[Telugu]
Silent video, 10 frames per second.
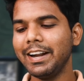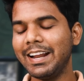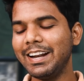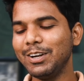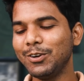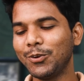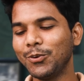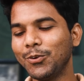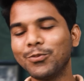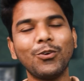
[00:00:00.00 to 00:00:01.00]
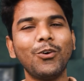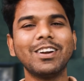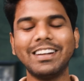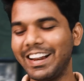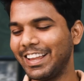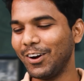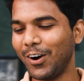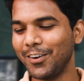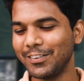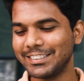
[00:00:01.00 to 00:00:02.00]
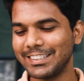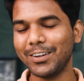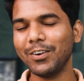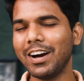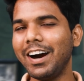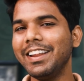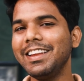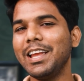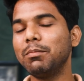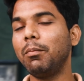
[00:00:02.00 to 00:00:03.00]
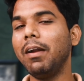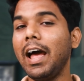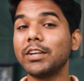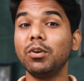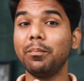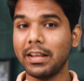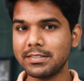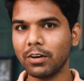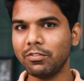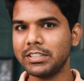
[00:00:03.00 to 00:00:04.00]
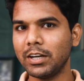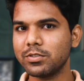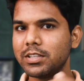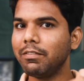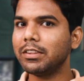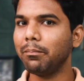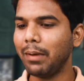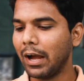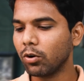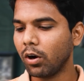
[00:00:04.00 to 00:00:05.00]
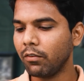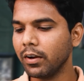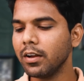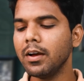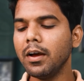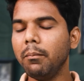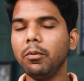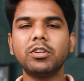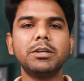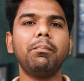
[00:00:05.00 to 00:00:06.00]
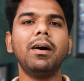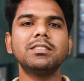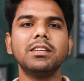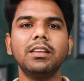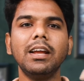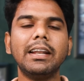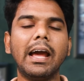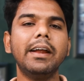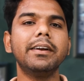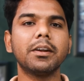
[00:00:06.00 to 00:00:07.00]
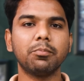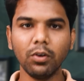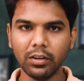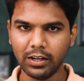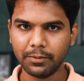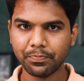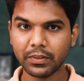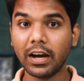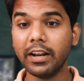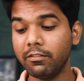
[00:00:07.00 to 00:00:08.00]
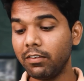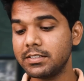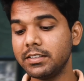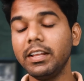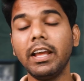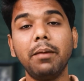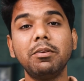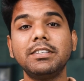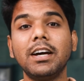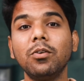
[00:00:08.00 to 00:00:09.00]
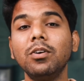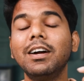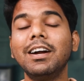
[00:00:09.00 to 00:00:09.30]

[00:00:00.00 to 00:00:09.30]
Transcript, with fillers: టెన్ టు ఫోర్ నైన్కి ఆఫర్ చేస్తారు కానీ ఈ మొబైల్ యాక్చువల్ ప్రైస్ టాక్ విషయానికి వస్తే విత్ బ్యాంక్ ఆఫర్ మీకు చెప్పాల్సింది నైన్ ట్రిపుల్ నైన్ కానీ ఇవ్వాల్సింది ఏమిచ్చారు